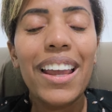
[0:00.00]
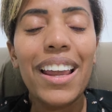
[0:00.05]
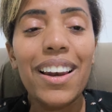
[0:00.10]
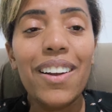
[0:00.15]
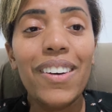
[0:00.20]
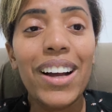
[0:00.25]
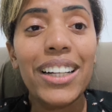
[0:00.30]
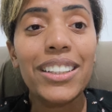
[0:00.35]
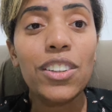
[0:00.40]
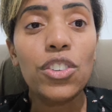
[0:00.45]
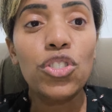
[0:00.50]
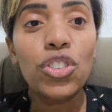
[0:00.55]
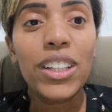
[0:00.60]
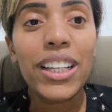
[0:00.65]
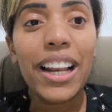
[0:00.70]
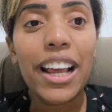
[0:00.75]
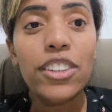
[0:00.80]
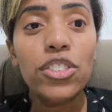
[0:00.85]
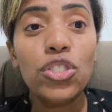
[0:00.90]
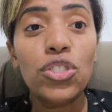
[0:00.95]
Ele é um cartão de
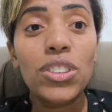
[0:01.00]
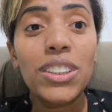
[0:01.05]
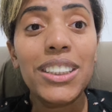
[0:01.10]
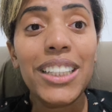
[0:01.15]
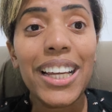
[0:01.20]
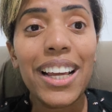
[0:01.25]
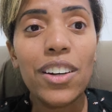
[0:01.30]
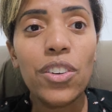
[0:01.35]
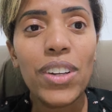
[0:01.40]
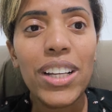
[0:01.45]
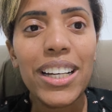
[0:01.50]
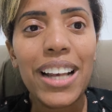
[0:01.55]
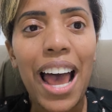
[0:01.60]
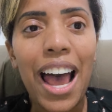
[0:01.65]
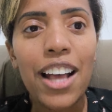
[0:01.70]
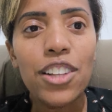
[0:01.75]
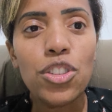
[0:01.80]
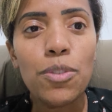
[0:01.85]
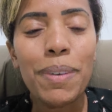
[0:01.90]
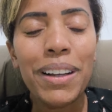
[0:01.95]
crédito sem
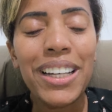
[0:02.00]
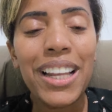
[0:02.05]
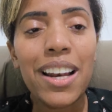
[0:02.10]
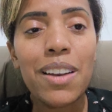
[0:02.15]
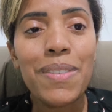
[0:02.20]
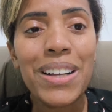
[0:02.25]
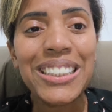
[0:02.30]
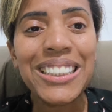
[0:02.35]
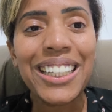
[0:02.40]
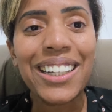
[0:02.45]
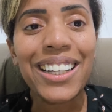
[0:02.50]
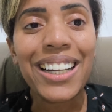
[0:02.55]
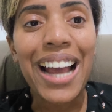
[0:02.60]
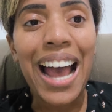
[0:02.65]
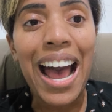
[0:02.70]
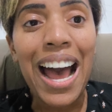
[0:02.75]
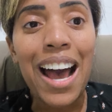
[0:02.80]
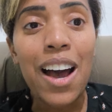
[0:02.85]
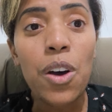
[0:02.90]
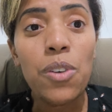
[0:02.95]
anuidade, bandeira
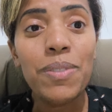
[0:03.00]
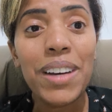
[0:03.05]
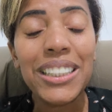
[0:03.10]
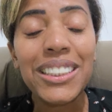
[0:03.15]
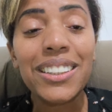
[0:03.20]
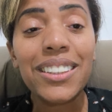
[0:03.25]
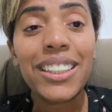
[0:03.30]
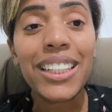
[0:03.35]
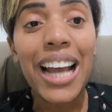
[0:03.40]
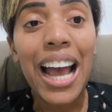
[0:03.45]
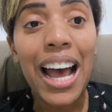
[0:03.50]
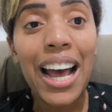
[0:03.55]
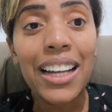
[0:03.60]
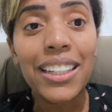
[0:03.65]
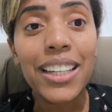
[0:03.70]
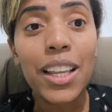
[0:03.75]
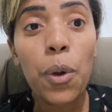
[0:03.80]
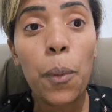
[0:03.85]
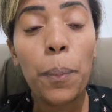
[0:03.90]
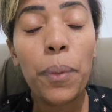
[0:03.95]
Mastercard.
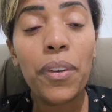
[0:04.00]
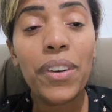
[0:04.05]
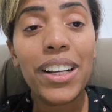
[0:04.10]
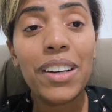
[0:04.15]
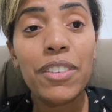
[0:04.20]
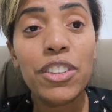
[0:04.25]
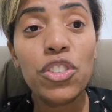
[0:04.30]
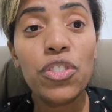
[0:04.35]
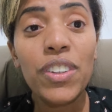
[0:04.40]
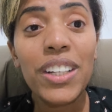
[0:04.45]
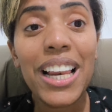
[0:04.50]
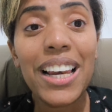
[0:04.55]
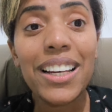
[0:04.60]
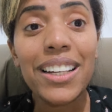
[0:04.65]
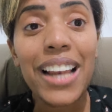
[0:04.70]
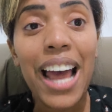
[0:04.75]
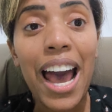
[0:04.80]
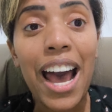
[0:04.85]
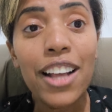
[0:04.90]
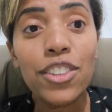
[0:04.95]
Mastercard tem um programa de
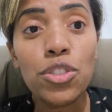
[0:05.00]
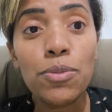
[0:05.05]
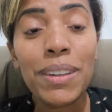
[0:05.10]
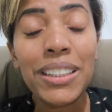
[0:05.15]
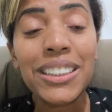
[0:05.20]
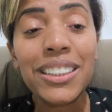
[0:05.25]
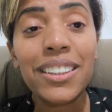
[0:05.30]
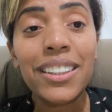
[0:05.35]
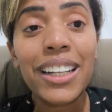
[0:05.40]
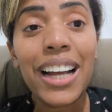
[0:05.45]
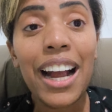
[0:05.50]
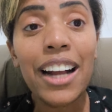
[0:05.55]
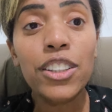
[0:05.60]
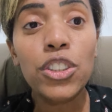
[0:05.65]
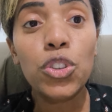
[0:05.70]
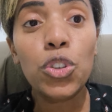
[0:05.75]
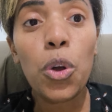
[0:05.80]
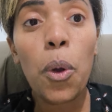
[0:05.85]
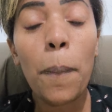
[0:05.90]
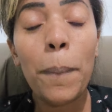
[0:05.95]
fidelidade,
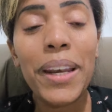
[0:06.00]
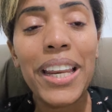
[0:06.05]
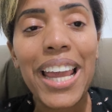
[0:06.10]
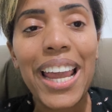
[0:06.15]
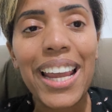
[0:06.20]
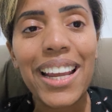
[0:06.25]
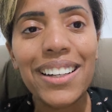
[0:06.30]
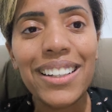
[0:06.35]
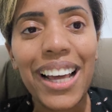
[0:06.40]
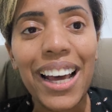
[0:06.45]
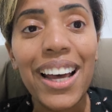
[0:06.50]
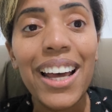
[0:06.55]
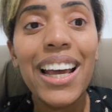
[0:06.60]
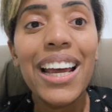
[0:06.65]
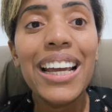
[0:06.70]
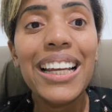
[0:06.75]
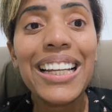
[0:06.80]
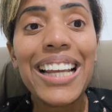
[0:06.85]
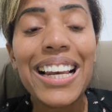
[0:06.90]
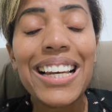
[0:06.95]
Mastercard Surpreenda,
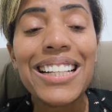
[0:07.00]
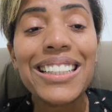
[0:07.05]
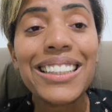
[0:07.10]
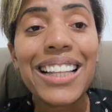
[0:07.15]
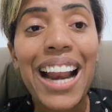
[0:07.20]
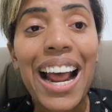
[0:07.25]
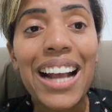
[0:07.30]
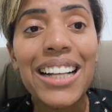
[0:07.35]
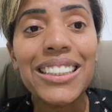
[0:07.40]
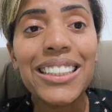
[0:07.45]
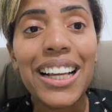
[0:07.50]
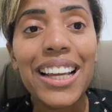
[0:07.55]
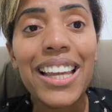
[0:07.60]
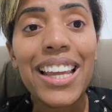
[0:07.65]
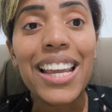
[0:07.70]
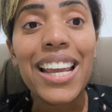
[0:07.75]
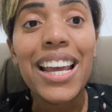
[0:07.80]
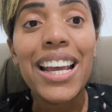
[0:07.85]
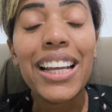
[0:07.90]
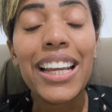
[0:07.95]
que ele traz
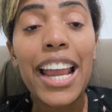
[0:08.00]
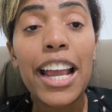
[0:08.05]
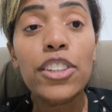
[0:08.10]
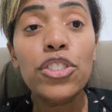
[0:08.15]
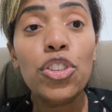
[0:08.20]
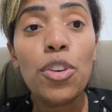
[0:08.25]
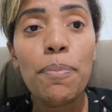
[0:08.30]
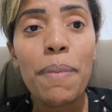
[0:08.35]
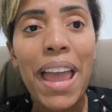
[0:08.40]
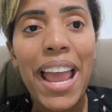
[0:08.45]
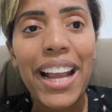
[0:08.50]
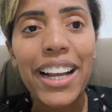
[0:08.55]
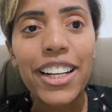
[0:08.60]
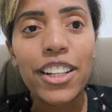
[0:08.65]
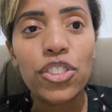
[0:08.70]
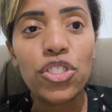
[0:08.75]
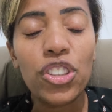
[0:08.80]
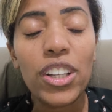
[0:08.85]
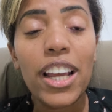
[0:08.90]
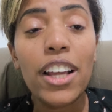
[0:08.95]
aí
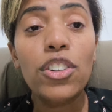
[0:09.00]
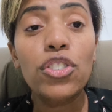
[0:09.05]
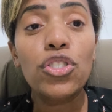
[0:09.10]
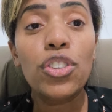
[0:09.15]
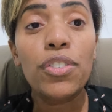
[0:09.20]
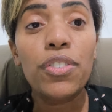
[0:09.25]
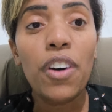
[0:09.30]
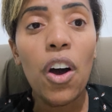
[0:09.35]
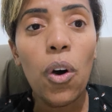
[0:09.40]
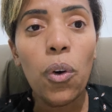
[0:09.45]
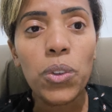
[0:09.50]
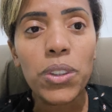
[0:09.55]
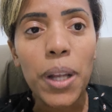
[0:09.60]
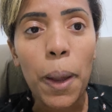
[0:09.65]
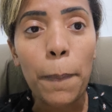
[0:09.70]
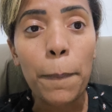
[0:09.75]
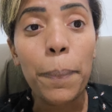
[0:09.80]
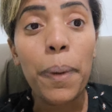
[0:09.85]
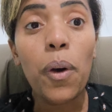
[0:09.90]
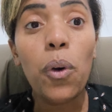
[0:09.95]
cashback, dinheiro de
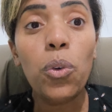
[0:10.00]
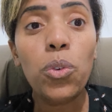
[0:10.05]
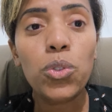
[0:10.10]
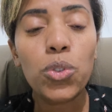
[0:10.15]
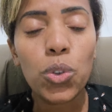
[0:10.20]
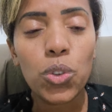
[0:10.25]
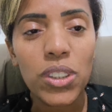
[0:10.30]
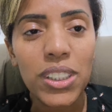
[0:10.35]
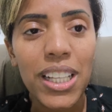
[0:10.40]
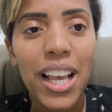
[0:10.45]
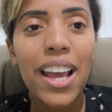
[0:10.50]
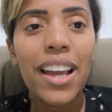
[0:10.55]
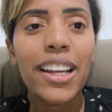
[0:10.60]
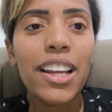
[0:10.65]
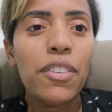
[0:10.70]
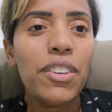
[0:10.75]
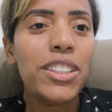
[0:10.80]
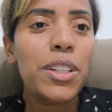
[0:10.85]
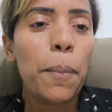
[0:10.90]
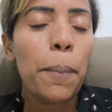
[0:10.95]
volta, pontos
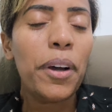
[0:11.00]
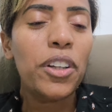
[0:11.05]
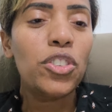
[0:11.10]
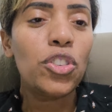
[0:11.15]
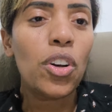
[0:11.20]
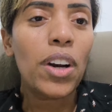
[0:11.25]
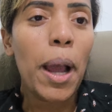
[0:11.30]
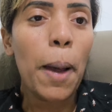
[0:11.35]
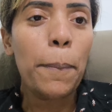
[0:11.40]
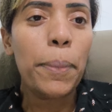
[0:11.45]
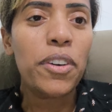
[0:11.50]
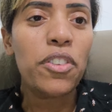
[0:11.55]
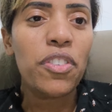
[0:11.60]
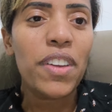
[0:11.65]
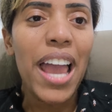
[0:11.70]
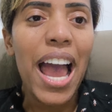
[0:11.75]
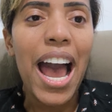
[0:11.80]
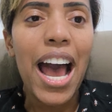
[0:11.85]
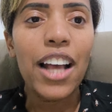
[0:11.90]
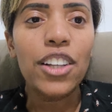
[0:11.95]
que você pode trocar por
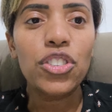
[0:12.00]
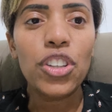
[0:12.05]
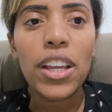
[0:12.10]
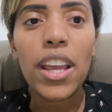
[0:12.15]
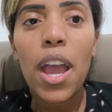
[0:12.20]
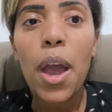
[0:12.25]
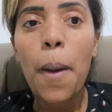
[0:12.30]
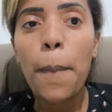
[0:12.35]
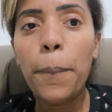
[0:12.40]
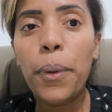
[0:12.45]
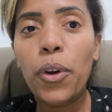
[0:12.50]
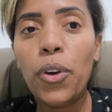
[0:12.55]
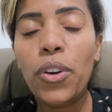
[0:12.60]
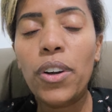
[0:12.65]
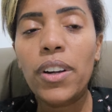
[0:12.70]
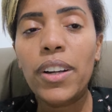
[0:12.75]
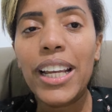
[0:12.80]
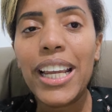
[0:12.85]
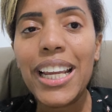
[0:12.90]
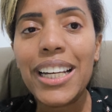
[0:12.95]
viagem,
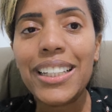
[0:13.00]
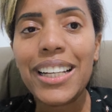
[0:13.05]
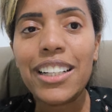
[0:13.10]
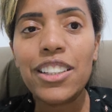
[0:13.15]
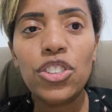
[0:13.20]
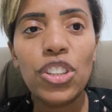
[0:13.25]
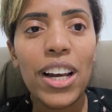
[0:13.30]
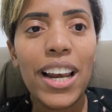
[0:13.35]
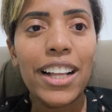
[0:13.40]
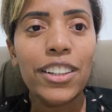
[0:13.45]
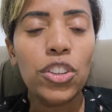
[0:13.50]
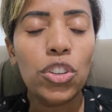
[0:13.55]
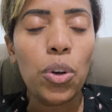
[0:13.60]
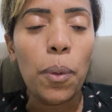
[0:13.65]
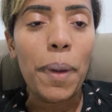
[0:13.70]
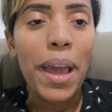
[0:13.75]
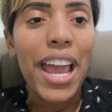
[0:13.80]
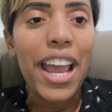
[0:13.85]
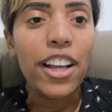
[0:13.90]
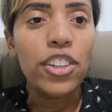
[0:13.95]
por itens de
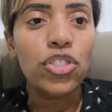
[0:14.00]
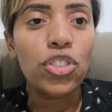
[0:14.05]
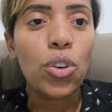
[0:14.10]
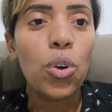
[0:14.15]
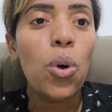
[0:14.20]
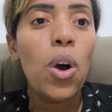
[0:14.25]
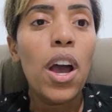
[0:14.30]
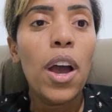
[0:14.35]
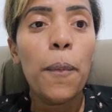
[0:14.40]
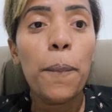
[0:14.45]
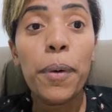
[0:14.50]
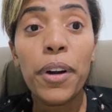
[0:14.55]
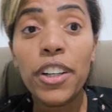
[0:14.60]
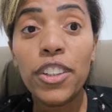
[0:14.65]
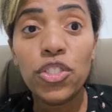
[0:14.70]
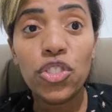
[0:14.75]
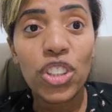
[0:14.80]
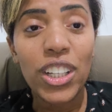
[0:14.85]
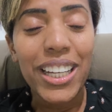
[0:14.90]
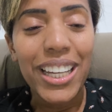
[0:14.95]
eletrodoméstico,
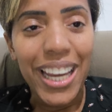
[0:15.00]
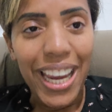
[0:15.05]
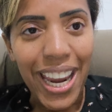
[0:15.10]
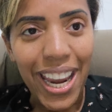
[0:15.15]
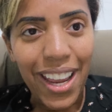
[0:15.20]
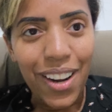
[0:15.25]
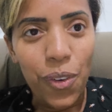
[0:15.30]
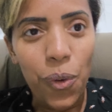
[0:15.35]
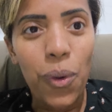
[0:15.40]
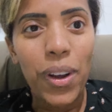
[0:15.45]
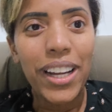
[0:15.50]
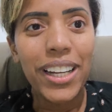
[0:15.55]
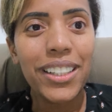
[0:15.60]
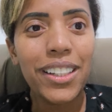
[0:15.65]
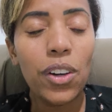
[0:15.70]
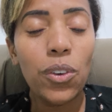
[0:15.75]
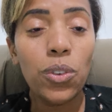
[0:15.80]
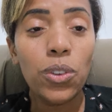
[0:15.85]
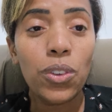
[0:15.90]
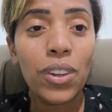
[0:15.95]
por dinheiro.
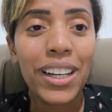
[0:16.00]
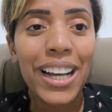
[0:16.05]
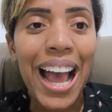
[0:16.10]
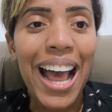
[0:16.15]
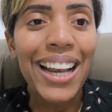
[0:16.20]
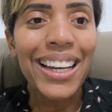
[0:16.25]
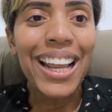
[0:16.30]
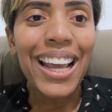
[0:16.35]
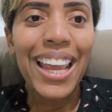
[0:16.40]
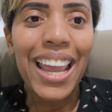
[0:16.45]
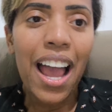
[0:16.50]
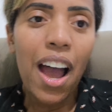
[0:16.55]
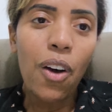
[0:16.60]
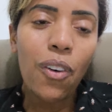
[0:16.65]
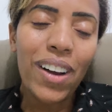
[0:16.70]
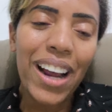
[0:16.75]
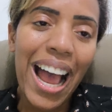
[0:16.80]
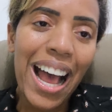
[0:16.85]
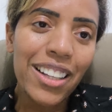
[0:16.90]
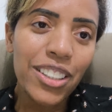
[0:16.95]
Então, cada
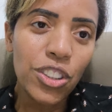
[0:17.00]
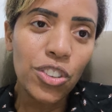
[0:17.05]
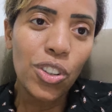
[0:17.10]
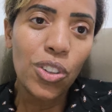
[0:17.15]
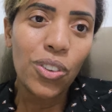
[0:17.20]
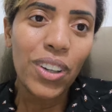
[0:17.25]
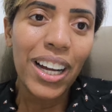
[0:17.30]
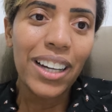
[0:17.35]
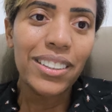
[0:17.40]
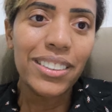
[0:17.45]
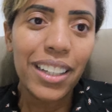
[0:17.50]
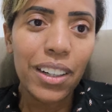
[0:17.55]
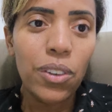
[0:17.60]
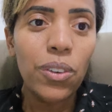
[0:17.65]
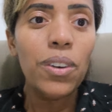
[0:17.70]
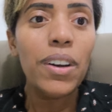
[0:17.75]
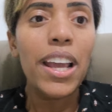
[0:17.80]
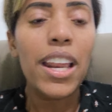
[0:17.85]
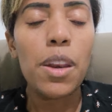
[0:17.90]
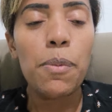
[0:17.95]
real gasto no
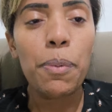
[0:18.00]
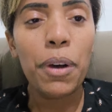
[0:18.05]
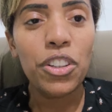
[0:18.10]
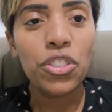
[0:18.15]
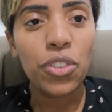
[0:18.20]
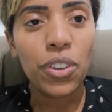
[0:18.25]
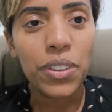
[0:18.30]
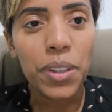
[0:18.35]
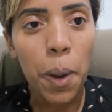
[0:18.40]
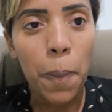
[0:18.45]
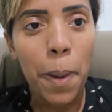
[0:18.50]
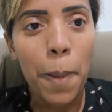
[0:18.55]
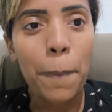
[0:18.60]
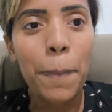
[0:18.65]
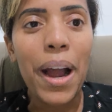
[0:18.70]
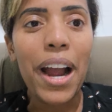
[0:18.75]
cartão, ele pode voltar uma